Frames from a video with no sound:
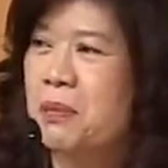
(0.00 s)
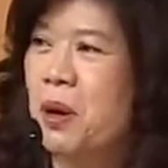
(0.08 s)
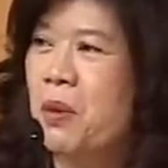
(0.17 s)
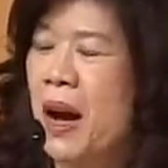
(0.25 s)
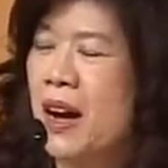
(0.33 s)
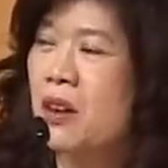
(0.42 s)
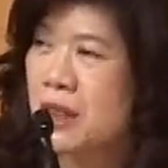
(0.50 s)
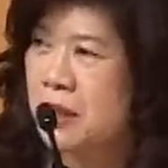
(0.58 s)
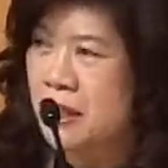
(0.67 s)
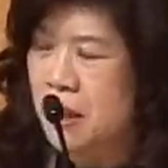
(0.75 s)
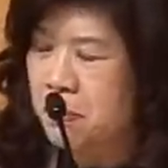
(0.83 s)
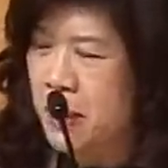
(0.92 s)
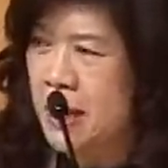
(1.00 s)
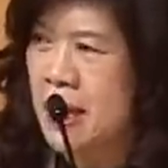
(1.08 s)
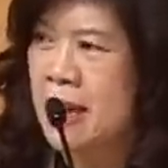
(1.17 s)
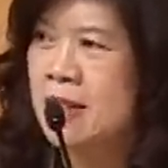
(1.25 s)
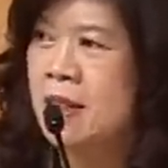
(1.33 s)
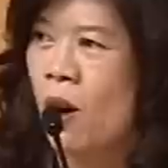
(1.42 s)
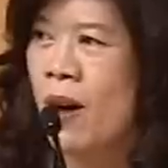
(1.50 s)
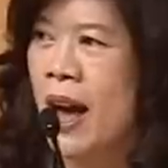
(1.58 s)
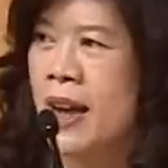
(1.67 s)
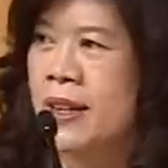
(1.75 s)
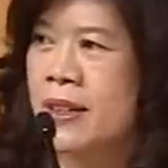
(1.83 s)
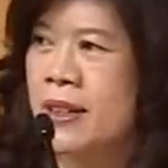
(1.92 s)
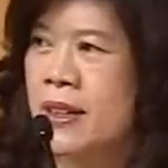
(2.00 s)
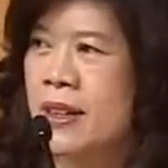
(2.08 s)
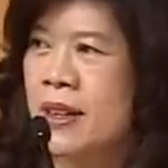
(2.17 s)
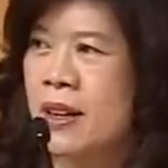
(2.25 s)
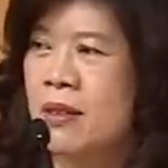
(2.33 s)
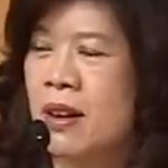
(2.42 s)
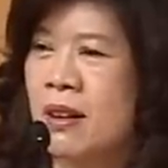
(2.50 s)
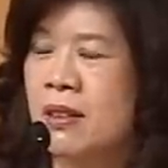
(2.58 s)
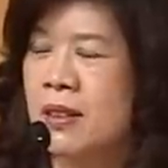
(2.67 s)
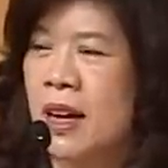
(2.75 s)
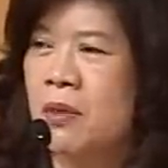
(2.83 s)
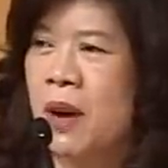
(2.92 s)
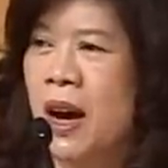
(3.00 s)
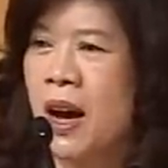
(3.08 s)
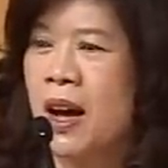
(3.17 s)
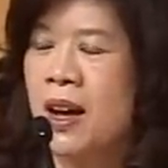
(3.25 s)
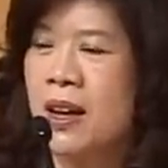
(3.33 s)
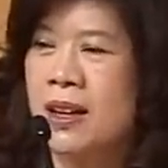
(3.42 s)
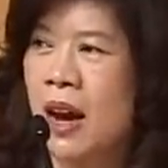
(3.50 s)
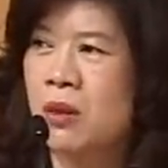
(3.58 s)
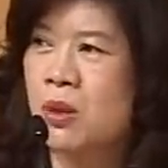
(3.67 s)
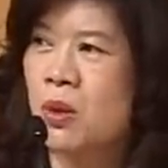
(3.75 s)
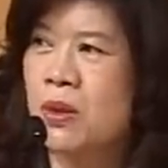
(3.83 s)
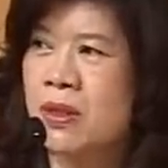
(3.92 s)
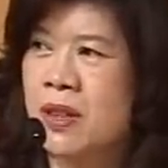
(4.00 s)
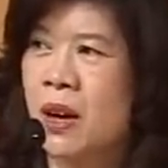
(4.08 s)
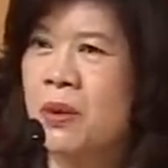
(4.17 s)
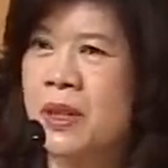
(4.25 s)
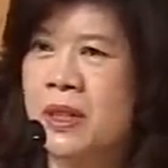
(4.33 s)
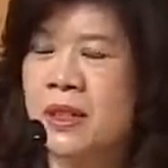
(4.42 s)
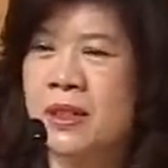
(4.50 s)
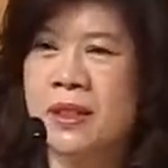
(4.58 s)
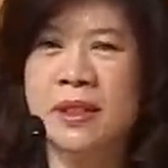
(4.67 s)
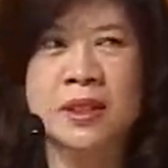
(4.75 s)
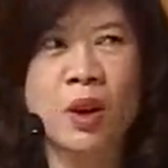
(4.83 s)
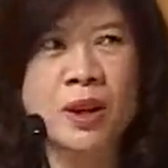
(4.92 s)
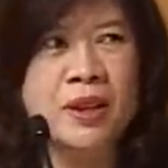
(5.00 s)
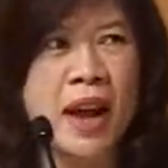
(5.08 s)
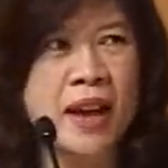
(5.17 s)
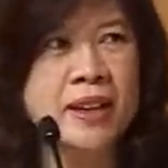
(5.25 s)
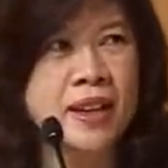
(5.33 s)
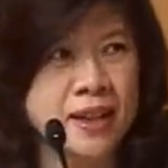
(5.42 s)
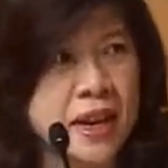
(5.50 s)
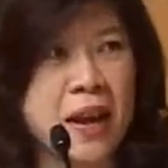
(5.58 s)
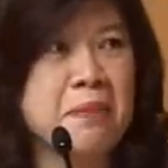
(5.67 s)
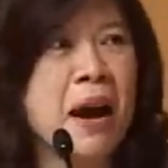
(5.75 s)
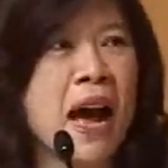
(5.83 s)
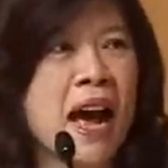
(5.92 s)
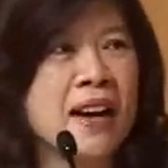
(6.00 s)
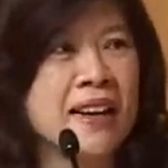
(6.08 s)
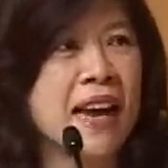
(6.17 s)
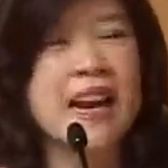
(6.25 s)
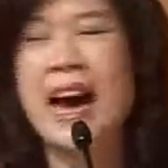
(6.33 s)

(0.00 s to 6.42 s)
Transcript: เพราะว่าเขาจะเมนเทน2อันแล้วก็แต่ว่าดาวโจนส์เขา1คอนแทรคเนี่ยใหญ่มากหลา